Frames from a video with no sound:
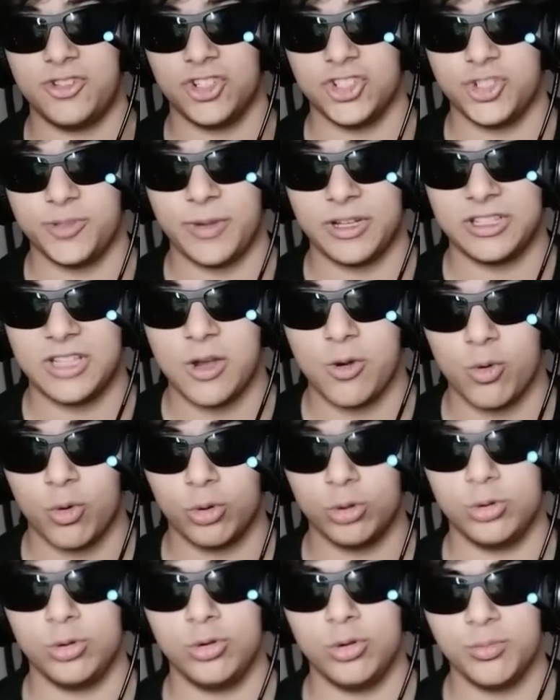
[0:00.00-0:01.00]
çalışmaktan
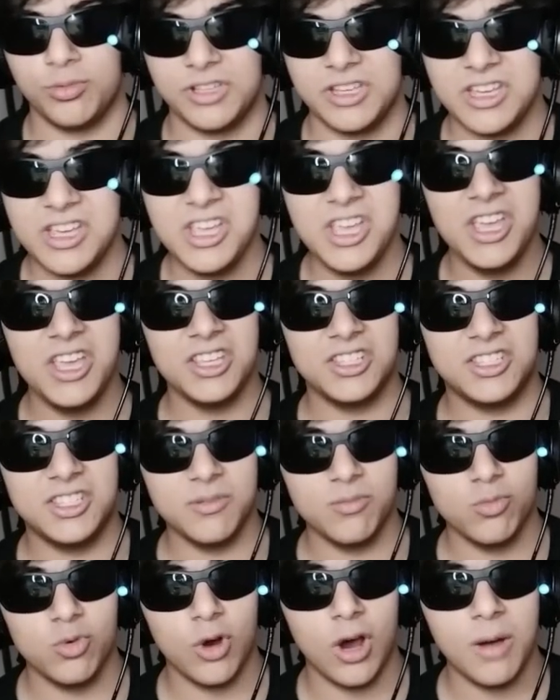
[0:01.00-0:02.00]
gurur duydum ki
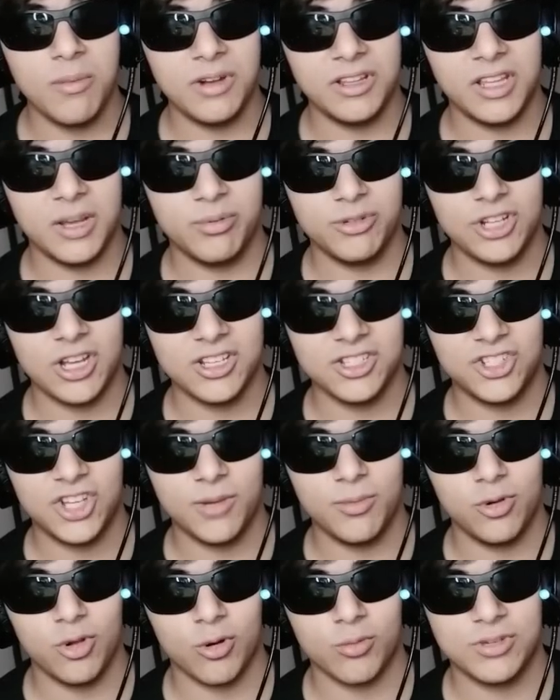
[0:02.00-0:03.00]
sizin bu hamlede yapacağınız
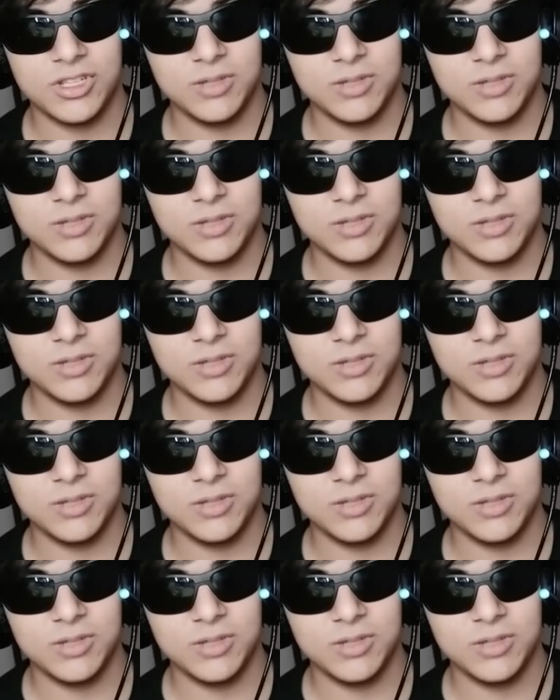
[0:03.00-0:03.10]
şeyi biliyorum.